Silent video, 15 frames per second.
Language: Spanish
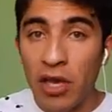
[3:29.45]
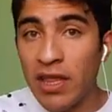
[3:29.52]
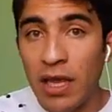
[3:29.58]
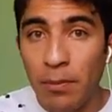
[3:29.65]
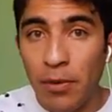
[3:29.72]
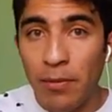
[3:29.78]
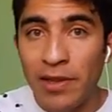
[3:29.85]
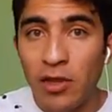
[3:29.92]
voy a
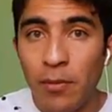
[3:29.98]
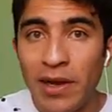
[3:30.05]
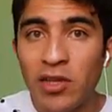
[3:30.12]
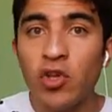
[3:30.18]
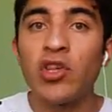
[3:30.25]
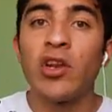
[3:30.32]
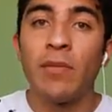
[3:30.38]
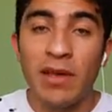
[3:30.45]
estar probando
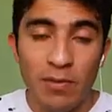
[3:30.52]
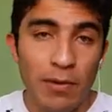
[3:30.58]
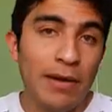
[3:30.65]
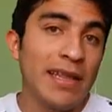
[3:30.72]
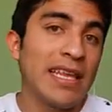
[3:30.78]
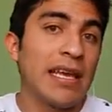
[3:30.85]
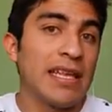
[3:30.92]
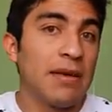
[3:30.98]
mazos y lo más
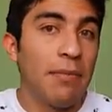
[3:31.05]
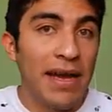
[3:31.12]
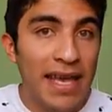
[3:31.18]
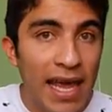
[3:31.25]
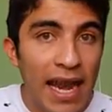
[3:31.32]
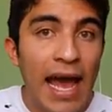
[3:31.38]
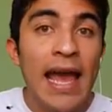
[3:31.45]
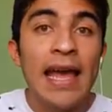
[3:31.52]
probable es que si
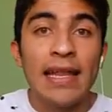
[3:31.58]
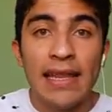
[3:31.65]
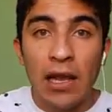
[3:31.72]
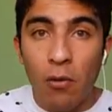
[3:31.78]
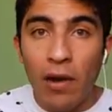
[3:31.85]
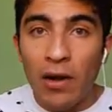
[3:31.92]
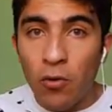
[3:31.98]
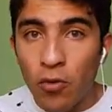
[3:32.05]
mañana
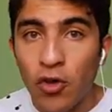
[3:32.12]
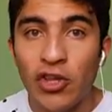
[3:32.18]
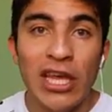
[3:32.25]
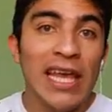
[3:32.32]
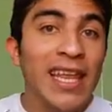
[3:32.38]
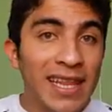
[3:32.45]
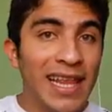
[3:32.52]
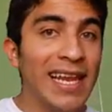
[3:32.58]
tengo
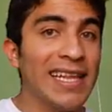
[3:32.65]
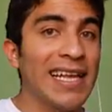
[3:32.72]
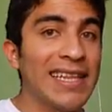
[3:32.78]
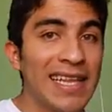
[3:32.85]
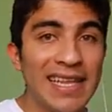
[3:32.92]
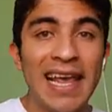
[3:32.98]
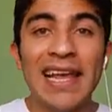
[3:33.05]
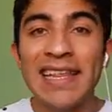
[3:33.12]
algunos
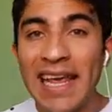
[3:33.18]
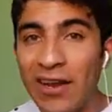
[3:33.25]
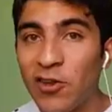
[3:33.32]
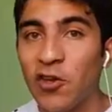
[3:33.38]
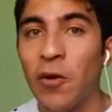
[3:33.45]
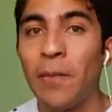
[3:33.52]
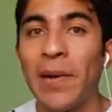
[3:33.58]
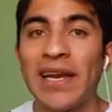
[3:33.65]
interesantes, se
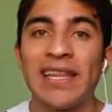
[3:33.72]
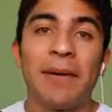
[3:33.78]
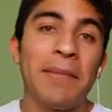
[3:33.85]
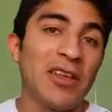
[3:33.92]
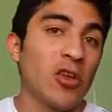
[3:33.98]
los comparta.